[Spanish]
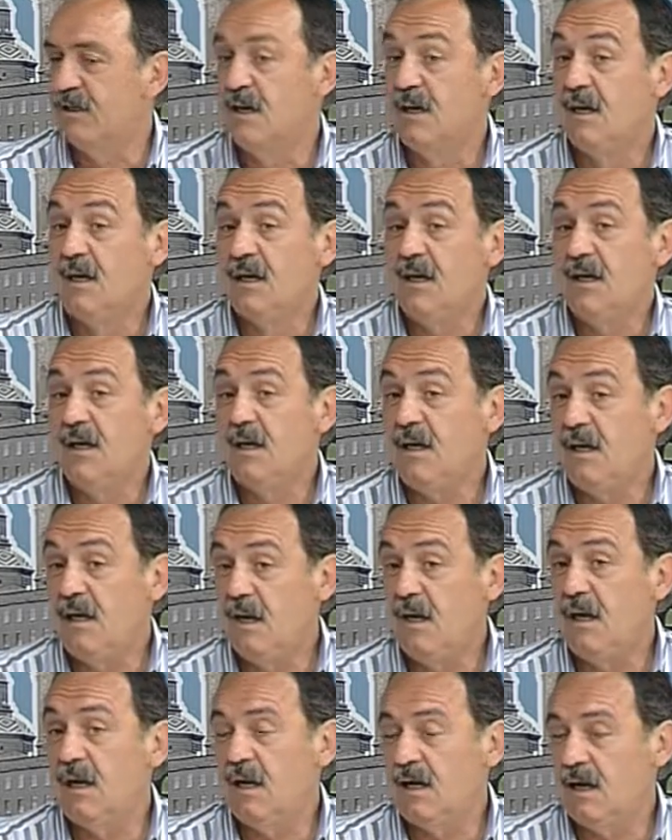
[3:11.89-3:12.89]
y
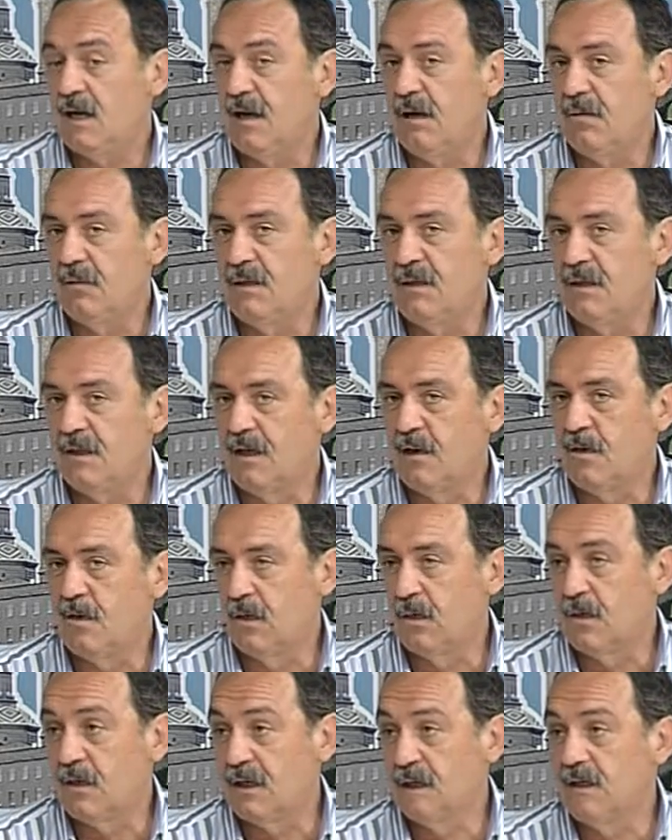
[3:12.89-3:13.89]
realmente lo que
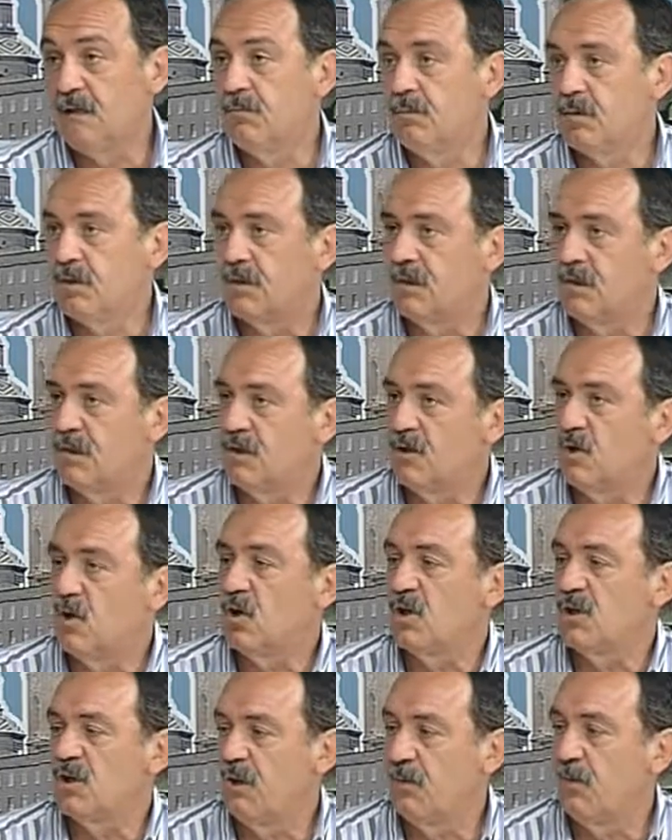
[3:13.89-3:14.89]
es importante es lo que se
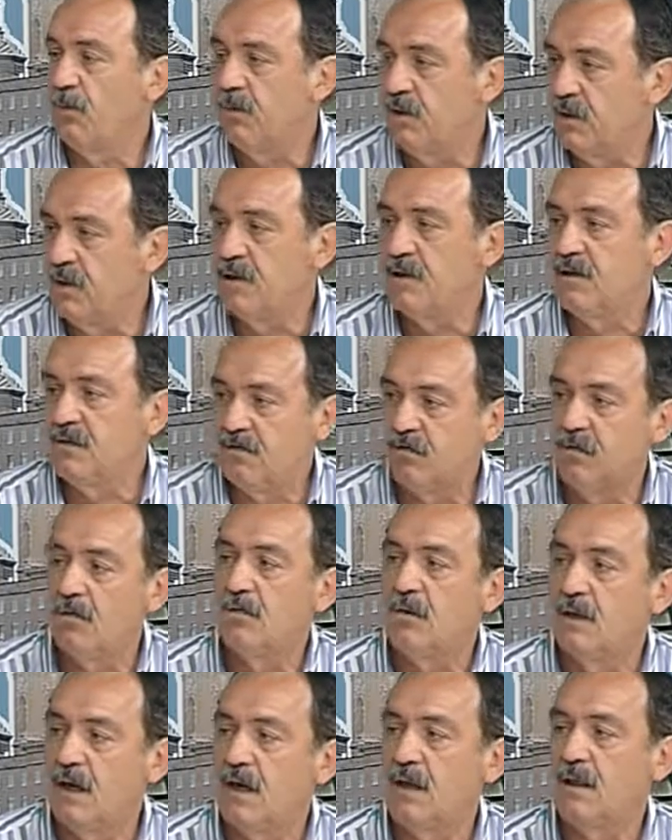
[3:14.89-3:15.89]
puede disfrutar
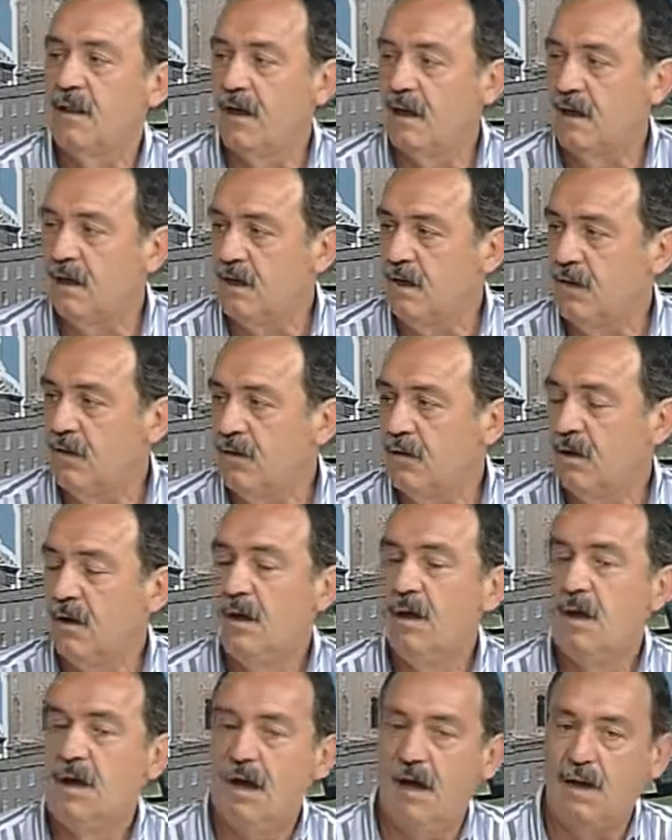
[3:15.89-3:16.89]
del río
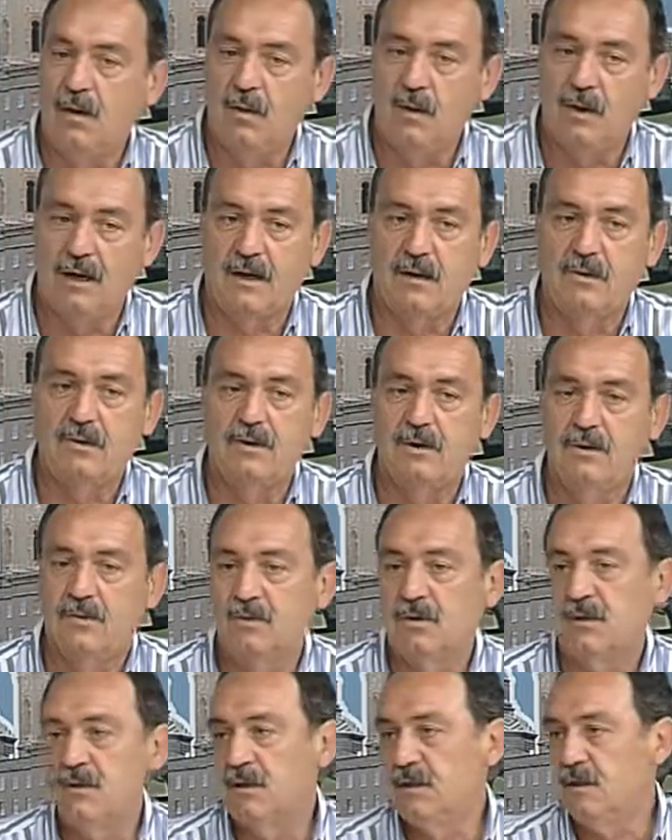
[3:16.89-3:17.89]
a lo largo de todo este
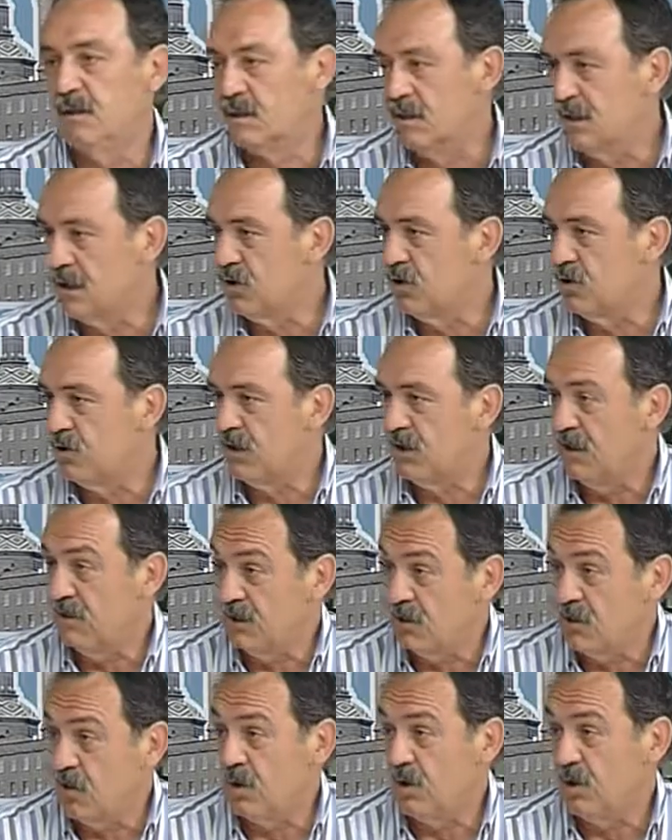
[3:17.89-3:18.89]
descenso, que es
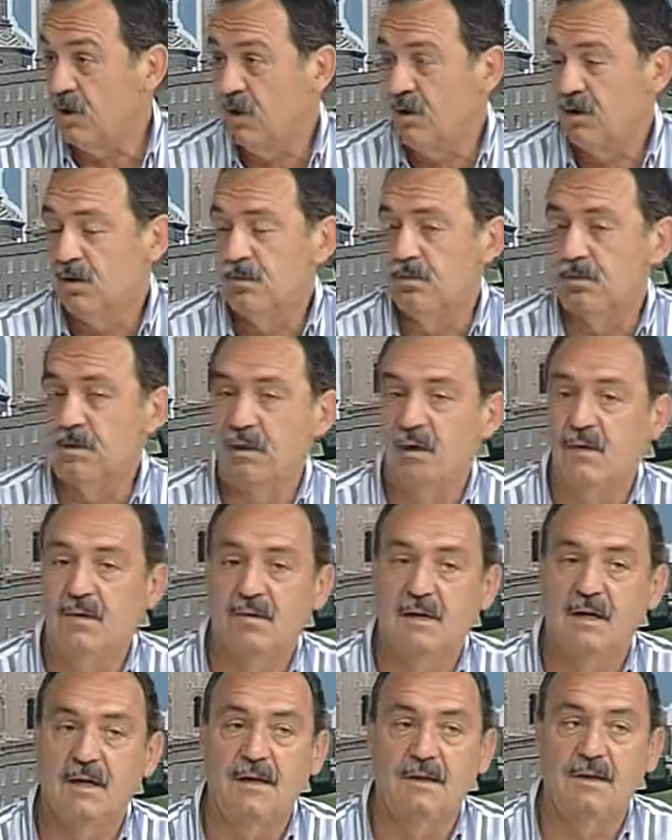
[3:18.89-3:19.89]
cortito, porque no dejan
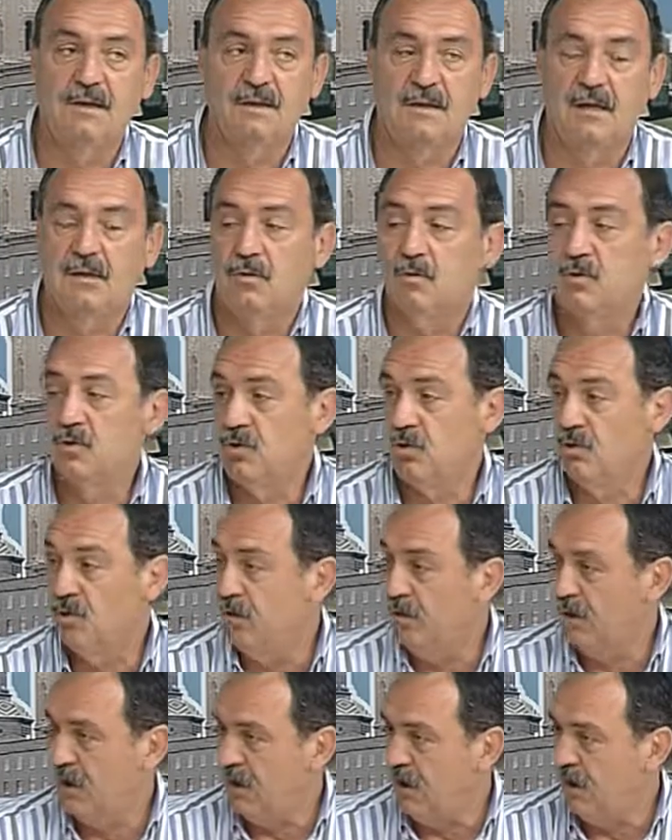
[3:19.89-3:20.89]
de ser 8 o 9
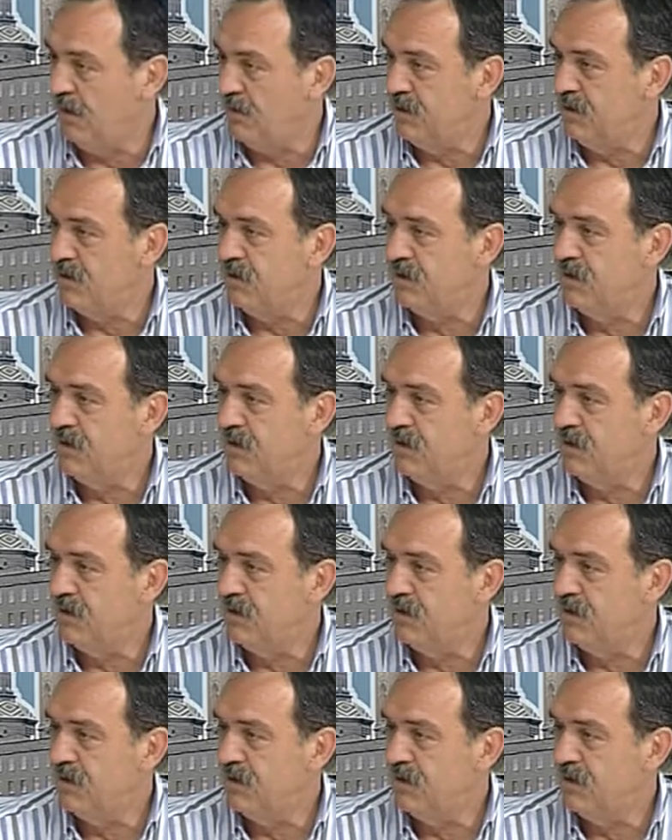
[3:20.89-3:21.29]
kilómetros,